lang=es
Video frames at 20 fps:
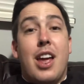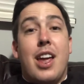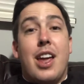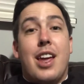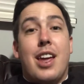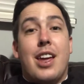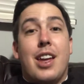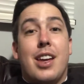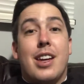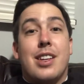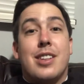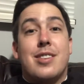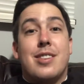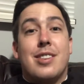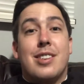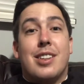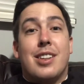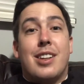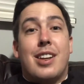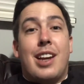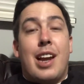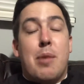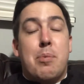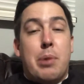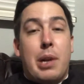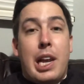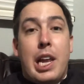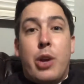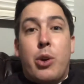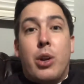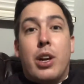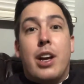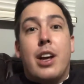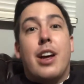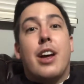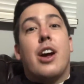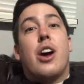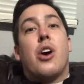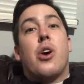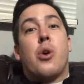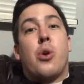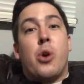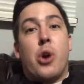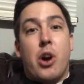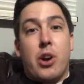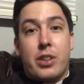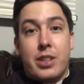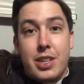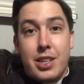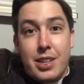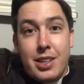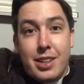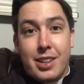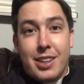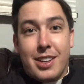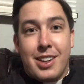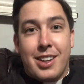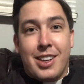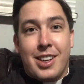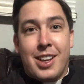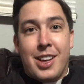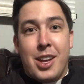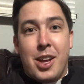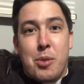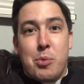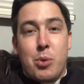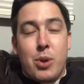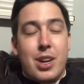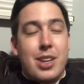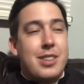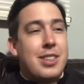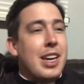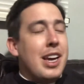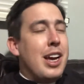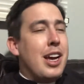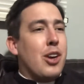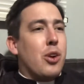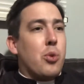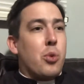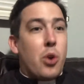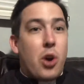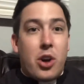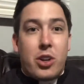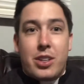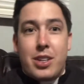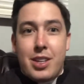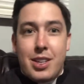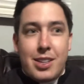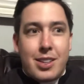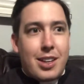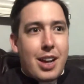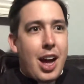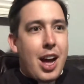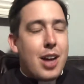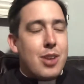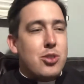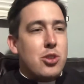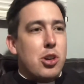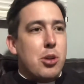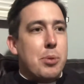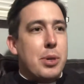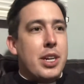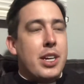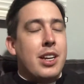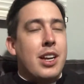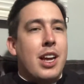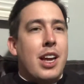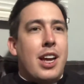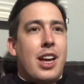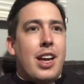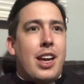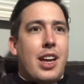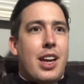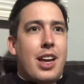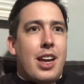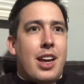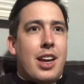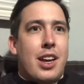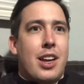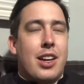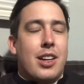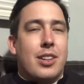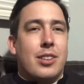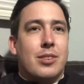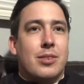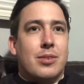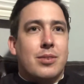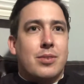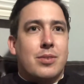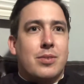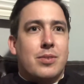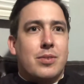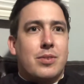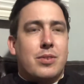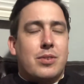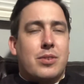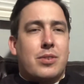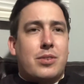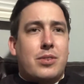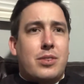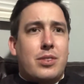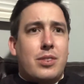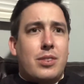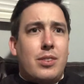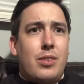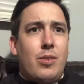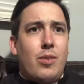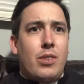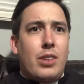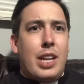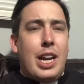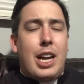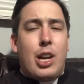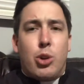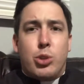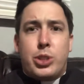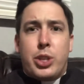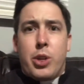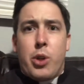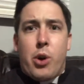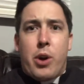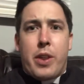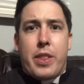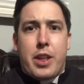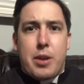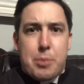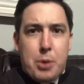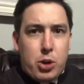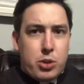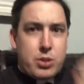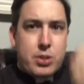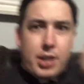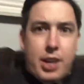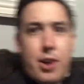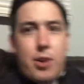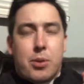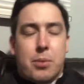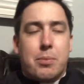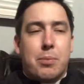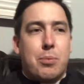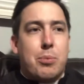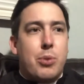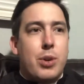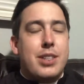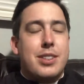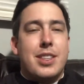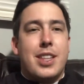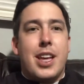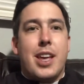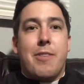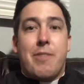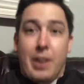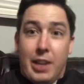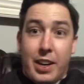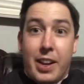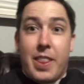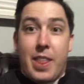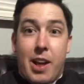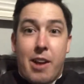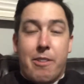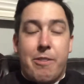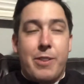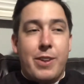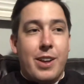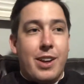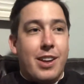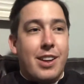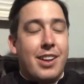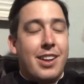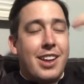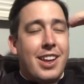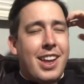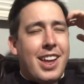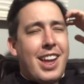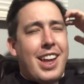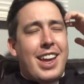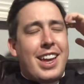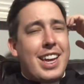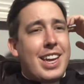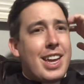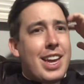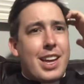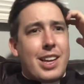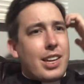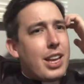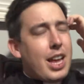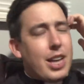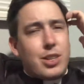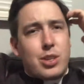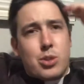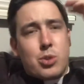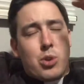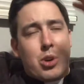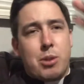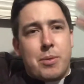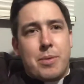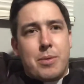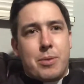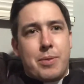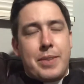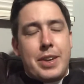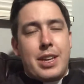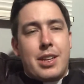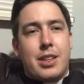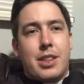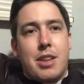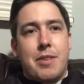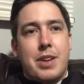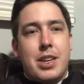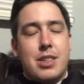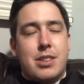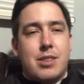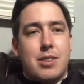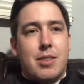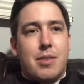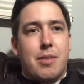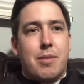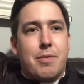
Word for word: es la película Rocky. Pues Rocky ah, sobre el, luchador de boxeo pues de Filadelfia. Y e, es una de mis